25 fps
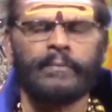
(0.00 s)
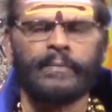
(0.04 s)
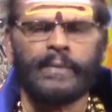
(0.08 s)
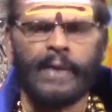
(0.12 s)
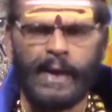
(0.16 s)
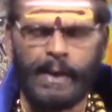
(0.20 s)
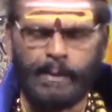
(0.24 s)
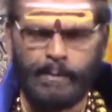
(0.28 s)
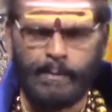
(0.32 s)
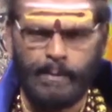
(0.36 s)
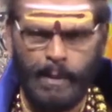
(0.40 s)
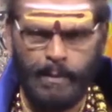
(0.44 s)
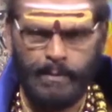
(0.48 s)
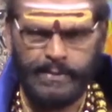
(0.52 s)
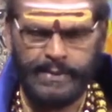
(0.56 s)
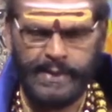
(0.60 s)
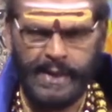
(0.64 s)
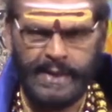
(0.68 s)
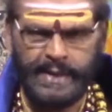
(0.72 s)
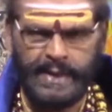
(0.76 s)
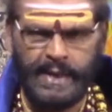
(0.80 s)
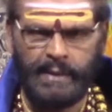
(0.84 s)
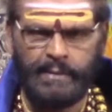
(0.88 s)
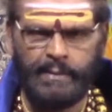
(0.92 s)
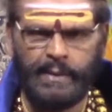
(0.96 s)
தர்மம்
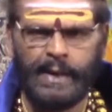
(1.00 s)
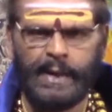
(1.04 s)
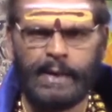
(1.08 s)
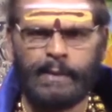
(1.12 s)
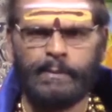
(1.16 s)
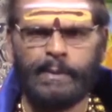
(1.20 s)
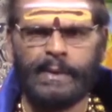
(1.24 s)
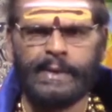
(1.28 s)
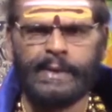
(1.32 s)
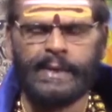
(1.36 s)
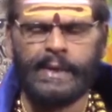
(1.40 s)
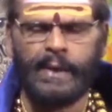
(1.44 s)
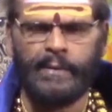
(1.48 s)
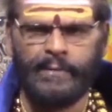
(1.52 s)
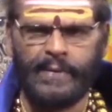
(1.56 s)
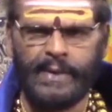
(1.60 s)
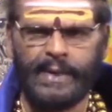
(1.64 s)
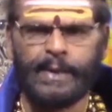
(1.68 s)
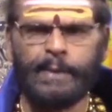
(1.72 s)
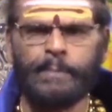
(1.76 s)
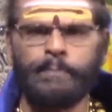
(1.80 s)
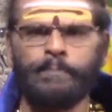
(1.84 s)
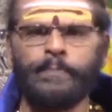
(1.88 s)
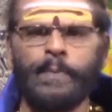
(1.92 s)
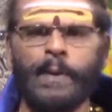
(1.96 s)
செய்ய வேண்டும் என்ற
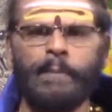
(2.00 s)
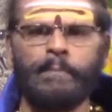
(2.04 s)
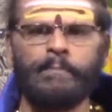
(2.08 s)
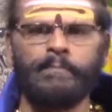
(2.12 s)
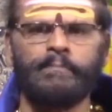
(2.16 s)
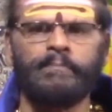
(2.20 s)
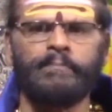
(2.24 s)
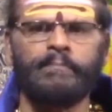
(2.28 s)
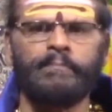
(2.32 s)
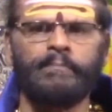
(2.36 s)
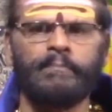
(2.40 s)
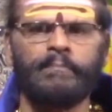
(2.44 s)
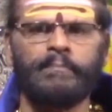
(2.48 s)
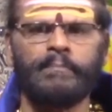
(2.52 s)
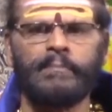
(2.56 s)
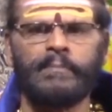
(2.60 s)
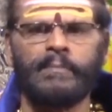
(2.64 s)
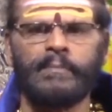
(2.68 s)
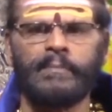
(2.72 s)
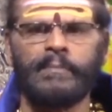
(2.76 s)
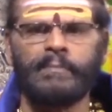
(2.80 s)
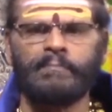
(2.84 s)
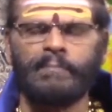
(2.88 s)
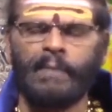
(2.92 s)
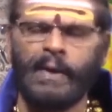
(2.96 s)
விருப்பம்
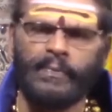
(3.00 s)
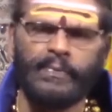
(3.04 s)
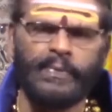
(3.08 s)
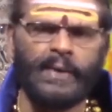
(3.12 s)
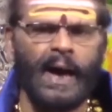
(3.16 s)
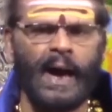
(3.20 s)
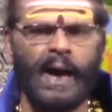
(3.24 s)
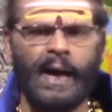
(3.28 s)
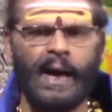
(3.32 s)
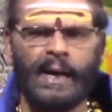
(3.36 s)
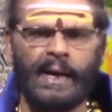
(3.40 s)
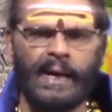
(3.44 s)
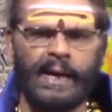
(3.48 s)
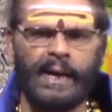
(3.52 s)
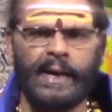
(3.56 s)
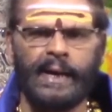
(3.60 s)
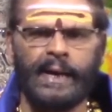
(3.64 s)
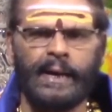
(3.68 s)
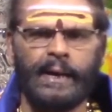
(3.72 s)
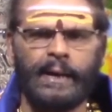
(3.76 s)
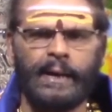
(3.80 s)
வந்தாலே